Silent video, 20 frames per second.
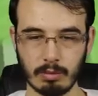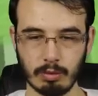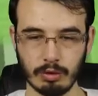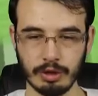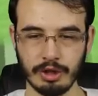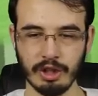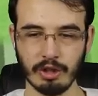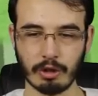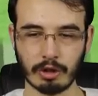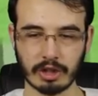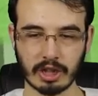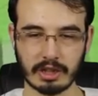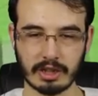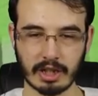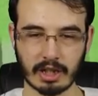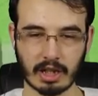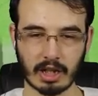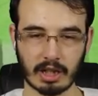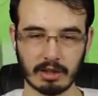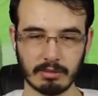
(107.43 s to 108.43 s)
Bu niye orada
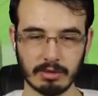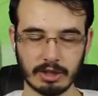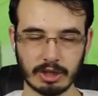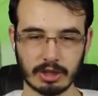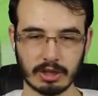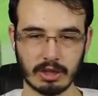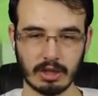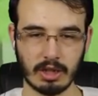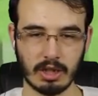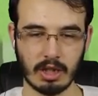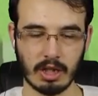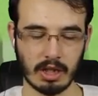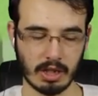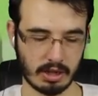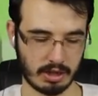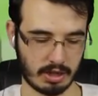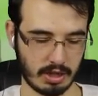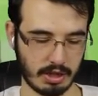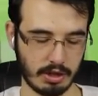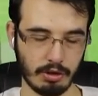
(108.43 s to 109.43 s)
tek kalmış?
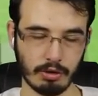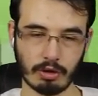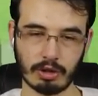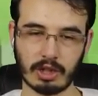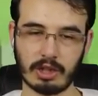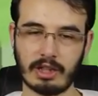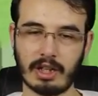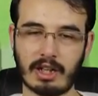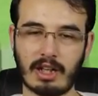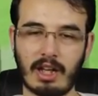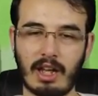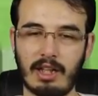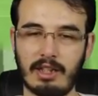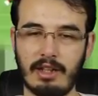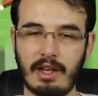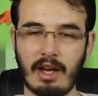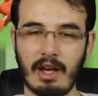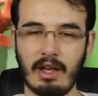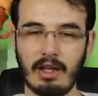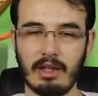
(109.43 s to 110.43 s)
Sen niye orada tek kaldın
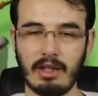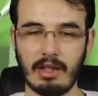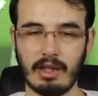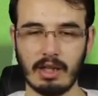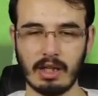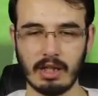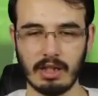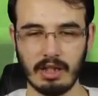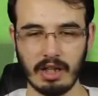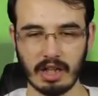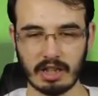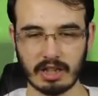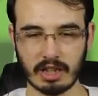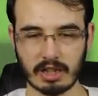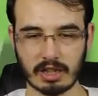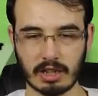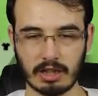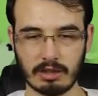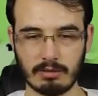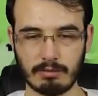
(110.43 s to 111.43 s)
ha? Niye tek
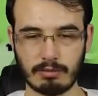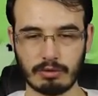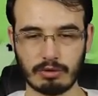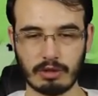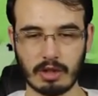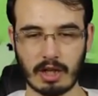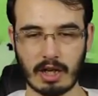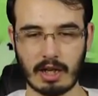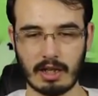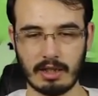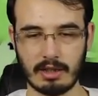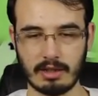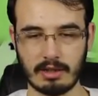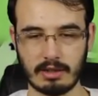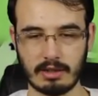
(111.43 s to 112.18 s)
kaldın burada?